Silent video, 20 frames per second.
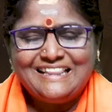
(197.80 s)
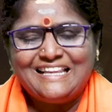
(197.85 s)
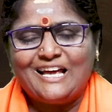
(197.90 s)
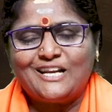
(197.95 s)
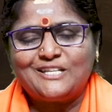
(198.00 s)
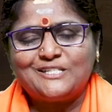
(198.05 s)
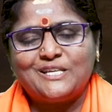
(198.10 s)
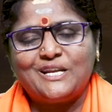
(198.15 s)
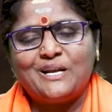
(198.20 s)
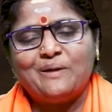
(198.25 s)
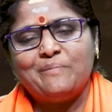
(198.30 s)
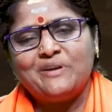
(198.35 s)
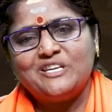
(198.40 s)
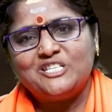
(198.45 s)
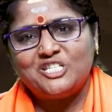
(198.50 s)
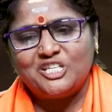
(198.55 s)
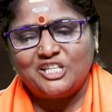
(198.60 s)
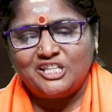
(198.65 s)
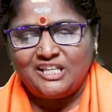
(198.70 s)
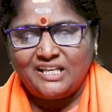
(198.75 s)

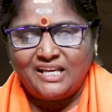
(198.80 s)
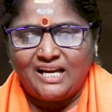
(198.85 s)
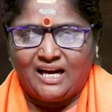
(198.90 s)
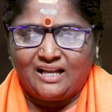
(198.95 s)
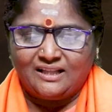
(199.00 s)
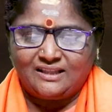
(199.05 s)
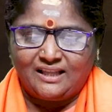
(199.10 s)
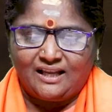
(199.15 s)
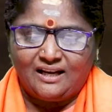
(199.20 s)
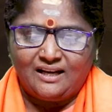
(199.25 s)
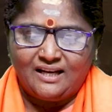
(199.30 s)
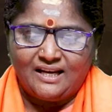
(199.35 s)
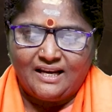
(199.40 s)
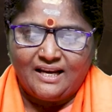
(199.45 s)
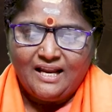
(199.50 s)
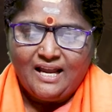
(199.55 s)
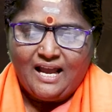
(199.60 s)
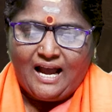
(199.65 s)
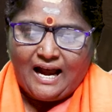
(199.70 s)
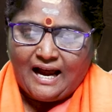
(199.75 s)
దర్శనమిచ్చింది ఆ తల్లి
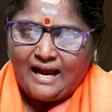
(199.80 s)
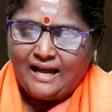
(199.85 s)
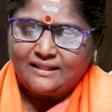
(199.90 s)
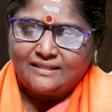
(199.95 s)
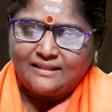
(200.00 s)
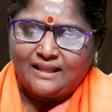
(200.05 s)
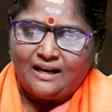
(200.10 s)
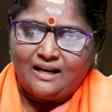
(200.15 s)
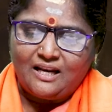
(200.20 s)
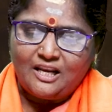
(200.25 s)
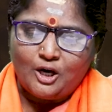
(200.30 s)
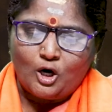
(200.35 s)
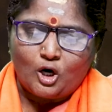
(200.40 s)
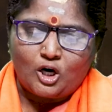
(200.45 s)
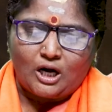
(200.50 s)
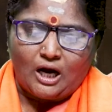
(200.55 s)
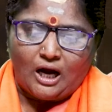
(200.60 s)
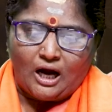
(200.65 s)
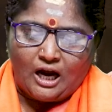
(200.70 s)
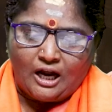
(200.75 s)
ఆ తల్లి
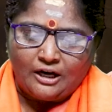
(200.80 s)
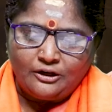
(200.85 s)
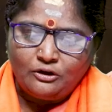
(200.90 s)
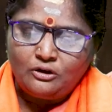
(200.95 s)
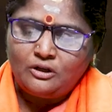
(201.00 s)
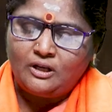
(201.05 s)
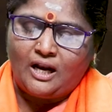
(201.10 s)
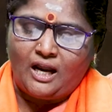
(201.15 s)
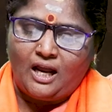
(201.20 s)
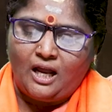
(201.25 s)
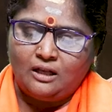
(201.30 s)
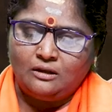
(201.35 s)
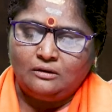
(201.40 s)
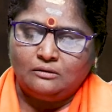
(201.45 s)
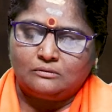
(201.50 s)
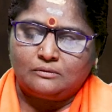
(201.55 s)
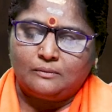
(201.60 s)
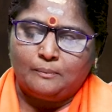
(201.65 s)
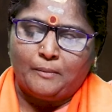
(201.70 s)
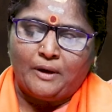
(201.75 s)
యొక్క అనుగ్రహం
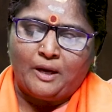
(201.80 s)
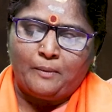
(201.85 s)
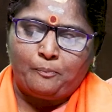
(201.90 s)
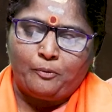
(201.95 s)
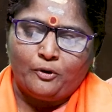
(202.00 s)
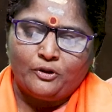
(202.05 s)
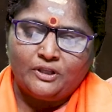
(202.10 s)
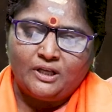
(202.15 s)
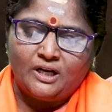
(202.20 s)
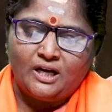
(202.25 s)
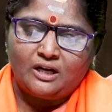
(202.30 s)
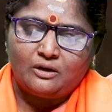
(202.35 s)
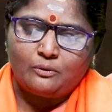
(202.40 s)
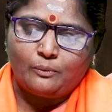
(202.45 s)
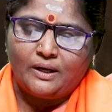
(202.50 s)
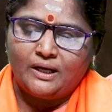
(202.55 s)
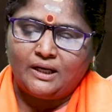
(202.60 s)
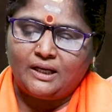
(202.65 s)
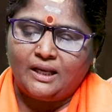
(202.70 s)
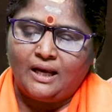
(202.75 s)

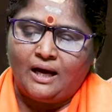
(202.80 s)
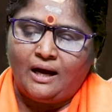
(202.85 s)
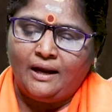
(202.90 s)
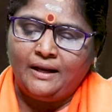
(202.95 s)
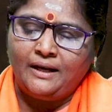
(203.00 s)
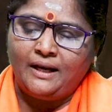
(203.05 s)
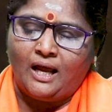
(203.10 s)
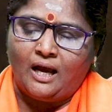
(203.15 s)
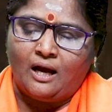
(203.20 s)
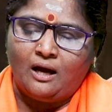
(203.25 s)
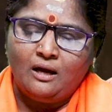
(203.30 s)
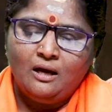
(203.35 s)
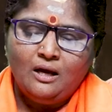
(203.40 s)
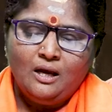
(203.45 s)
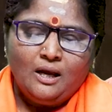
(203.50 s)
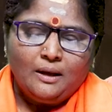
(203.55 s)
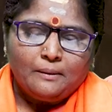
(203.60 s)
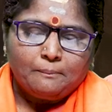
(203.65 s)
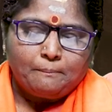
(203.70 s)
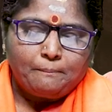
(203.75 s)
పొందినటువంటి ఆయన
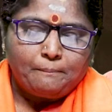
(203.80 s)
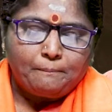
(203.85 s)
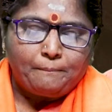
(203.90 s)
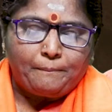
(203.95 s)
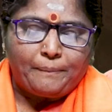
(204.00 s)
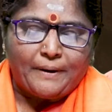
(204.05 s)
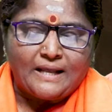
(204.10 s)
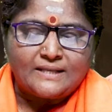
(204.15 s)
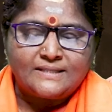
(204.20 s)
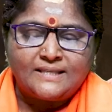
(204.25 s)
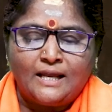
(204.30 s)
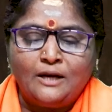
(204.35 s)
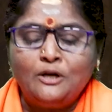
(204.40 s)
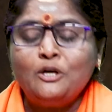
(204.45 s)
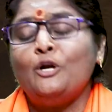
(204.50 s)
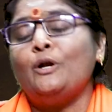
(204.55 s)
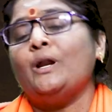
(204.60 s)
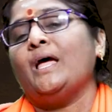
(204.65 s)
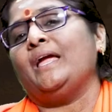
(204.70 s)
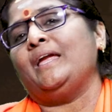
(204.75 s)

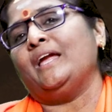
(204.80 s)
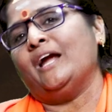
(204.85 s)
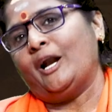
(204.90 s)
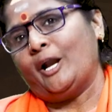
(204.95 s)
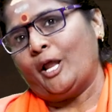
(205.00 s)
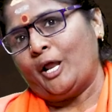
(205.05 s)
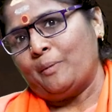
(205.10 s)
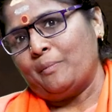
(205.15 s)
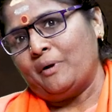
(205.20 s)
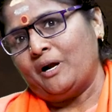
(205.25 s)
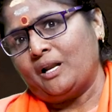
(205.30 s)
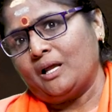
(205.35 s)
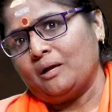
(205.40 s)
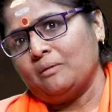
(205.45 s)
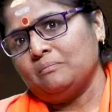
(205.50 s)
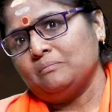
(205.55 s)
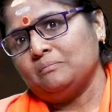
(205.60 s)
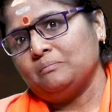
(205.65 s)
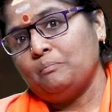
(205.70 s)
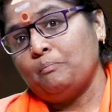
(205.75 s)
ప్రసన్నుడయ్యాడనమాట
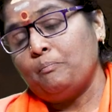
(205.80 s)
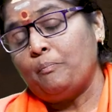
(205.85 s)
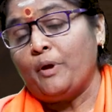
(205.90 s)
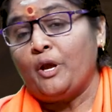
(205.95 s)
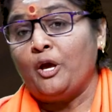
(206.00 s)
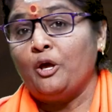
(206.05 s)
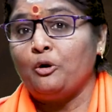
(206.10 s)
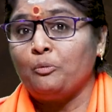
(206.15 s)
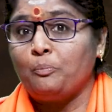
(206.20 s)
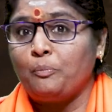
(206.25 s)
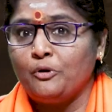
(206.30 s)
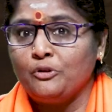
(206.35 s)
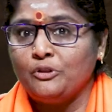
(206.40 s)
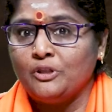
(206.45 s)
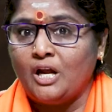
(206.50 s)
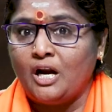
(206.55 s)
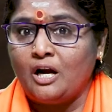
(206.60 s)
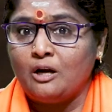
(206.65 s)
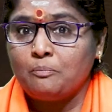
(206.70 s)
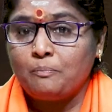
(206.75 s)
పేరు
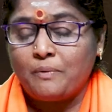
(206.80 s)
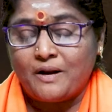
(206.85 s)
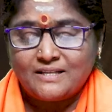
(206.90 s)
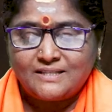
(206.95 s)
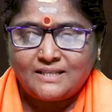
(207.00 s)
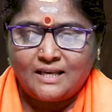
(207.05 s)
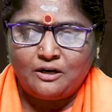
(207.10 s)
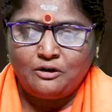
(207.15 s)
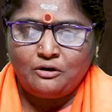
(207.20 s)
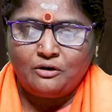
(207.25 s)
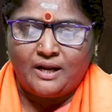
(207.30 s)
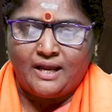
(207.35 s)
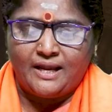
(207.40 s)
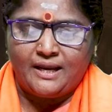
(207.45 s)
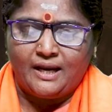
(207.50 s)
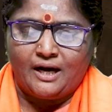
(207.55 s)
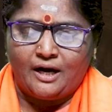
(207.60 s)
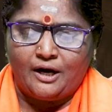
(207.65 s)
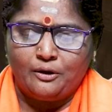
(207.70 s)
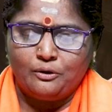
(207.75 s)
పొందాడు
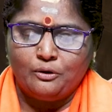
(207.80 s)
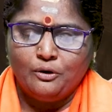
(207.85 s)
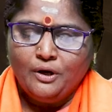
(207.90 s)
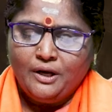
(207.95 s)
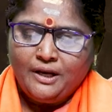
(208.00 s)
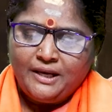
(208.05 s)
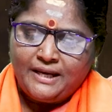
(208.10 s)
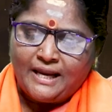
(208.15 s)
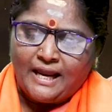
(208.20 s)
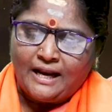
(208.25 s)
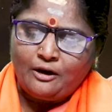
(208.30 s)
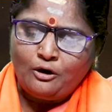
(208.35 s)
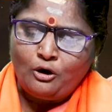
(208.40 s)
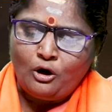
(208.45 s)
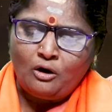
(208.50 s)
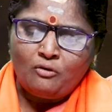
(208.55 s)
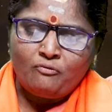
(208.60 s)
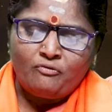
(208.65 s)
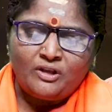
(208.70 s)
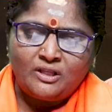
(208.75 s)
ప్రసన్నుడయ్యాడు
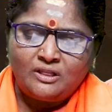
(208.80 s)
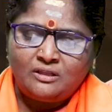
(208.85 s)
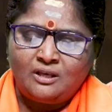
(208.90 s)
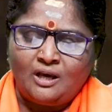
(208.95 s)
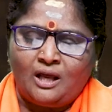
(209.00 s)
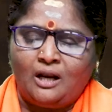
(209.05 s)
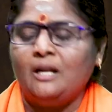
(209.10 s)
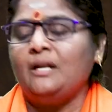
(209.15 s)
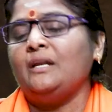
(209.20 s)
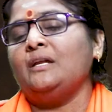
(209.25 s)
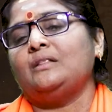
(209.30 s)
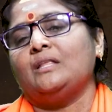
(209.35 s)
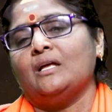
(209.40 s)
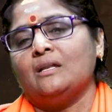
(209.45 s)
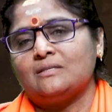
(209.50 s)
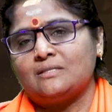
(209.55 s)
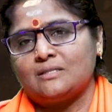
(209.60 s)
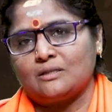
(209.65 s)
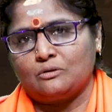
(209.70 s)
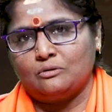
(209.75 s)
ఎన్నో విద్యలని
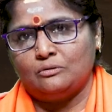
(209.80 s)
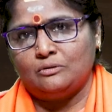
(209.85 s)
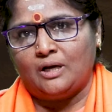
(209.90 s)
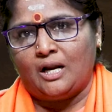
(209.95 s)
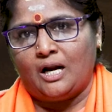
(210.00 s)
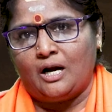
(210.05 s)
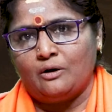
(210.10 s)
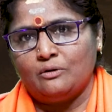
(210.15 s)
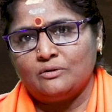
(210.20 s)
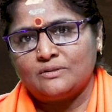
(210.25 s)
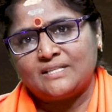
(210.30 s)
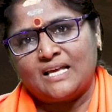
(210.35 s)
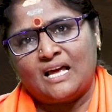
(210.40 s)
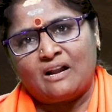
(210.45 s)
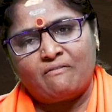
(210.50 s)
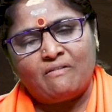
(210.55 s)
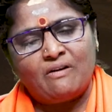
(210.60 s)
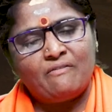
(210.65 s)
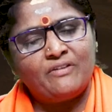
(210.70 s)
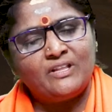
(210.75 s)
తెలుసుకున్నాడు
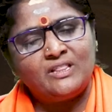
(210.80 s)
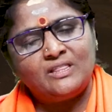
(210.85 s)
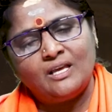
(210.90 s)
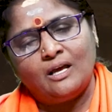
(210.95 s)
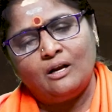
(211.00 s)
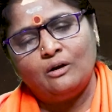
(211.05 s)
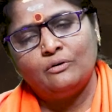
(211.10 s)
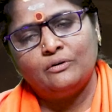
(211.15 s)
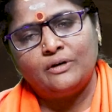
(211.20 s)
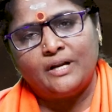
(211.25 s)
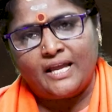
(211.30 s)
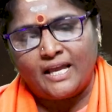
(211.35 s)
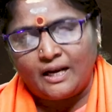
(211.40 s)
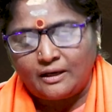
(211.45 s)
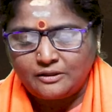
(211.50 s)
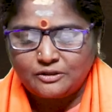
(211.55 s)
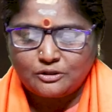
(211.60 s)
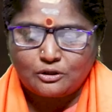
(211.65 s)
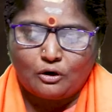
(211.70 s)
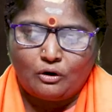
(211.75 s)
సర్వ విద్యలు
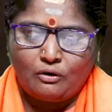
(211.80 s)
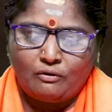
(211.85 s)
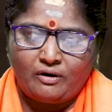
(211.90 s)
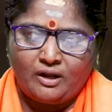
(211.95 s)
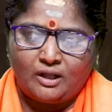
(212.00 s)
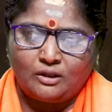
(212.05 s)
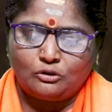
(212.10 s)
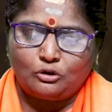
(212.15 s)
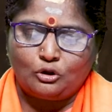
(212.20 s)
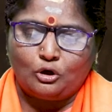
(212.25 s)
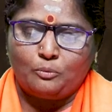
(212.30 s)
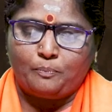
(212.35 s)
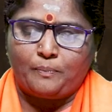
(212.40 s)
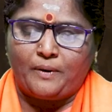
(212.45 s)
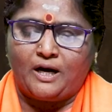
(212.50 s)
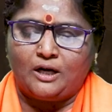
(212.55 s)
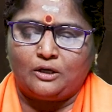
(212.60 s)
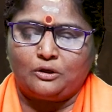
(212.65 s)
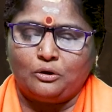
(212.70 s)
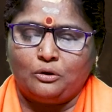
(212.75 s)
నేర్చుకోవడంతో
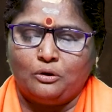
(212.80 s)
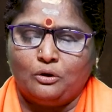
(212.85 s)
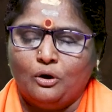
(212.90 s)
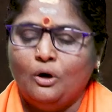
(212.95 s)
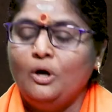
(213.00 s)
పాటు